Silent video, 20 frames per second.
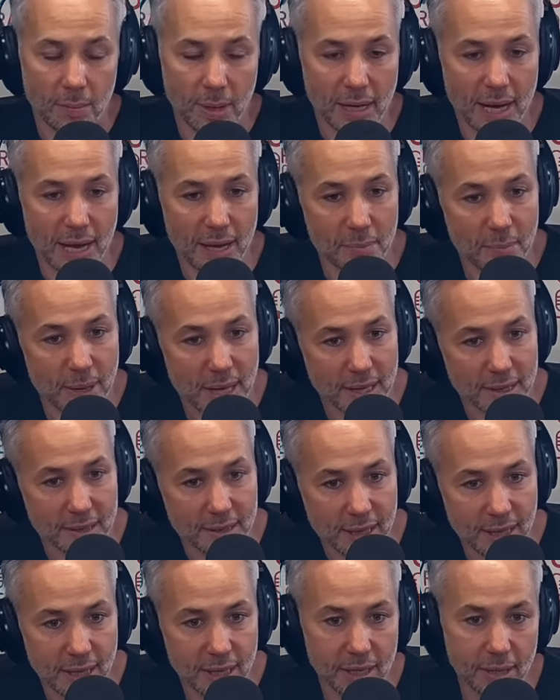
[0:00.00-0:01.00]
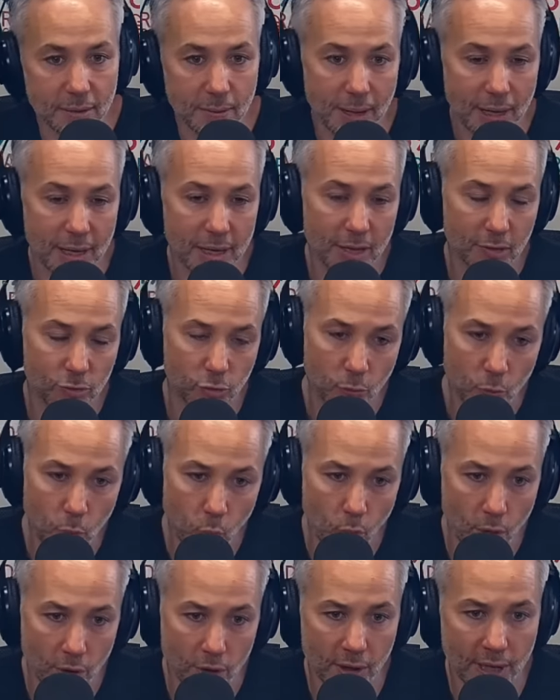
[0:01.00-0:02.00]
Milei miente y Bailey es un
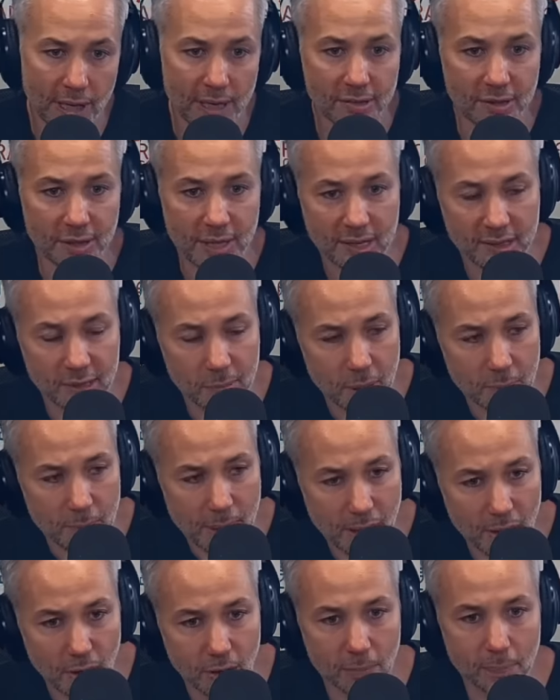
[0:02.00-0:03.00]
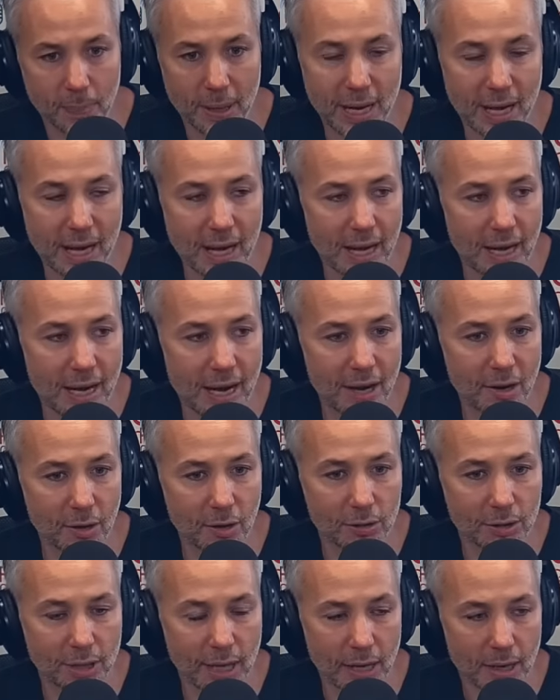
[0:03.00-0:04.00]
burro que ni siquiera se preparó para la
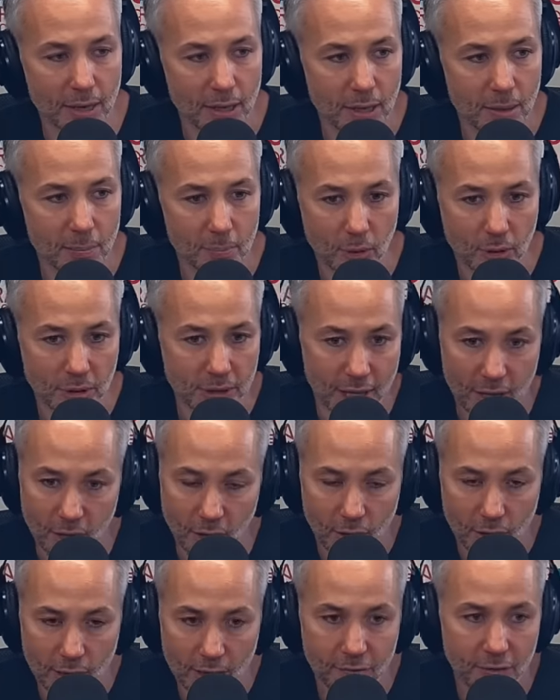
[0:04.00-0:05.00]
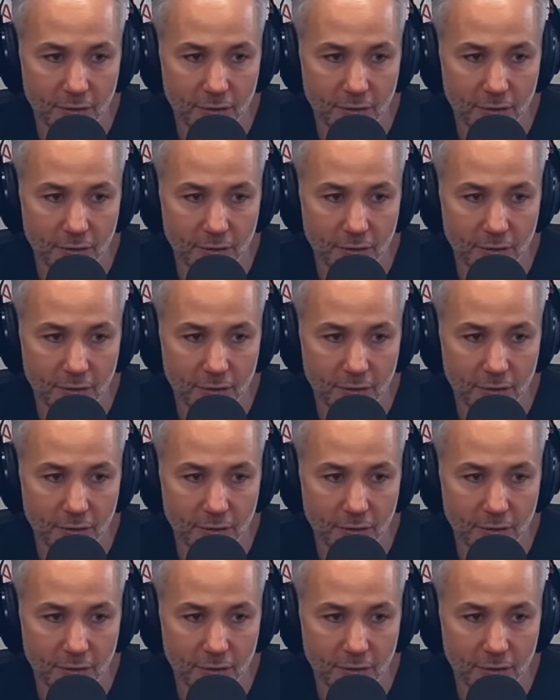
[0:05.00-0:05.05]
nota, porque no,